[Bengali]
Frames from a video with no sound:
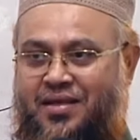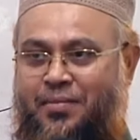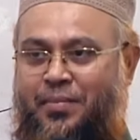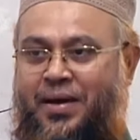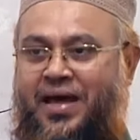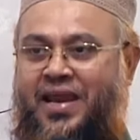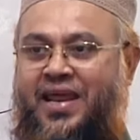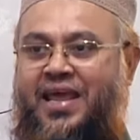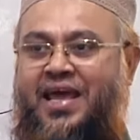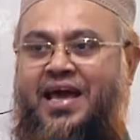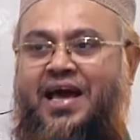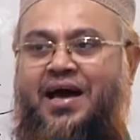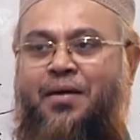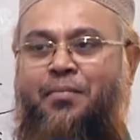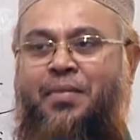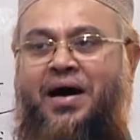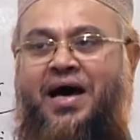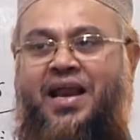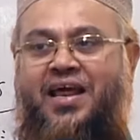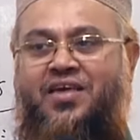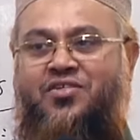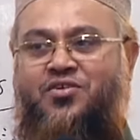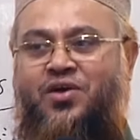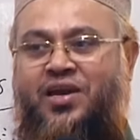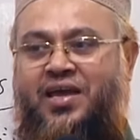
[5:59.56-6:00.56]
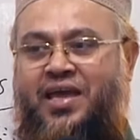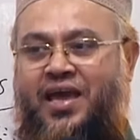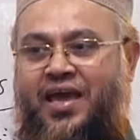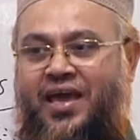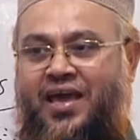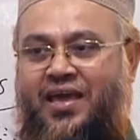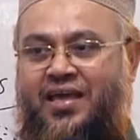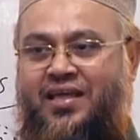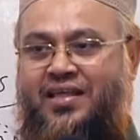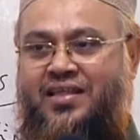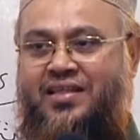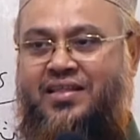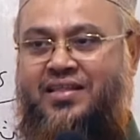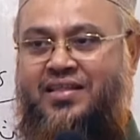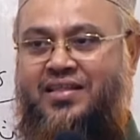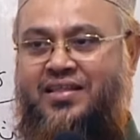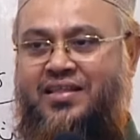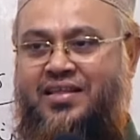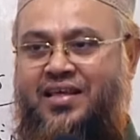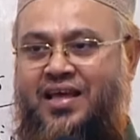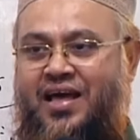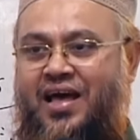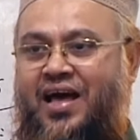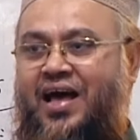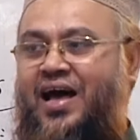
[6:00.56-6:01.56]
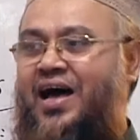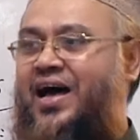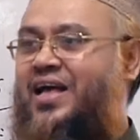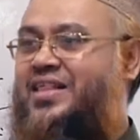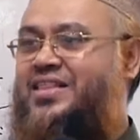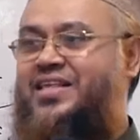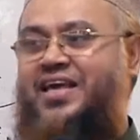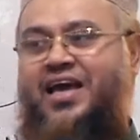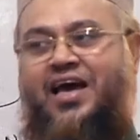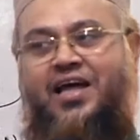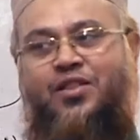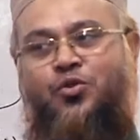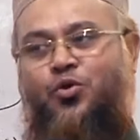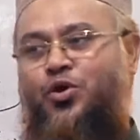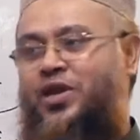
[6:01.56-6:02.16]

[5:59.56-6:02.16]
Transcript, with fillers: মারিয়াম আরেকজনকে আসিয়া